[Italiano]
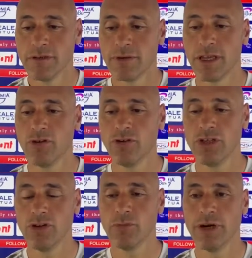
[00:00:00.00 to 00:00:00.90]
Perché
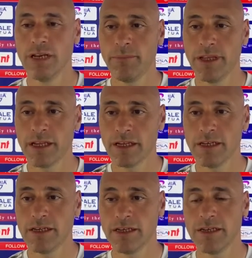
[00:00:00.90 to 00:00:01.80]
noi domani per
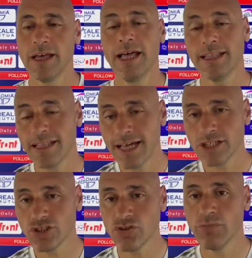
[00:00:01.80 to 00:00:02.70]
eh,
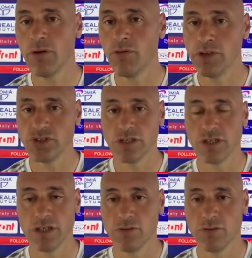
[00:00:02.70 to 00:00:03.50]
andarci dobbiamo vincere,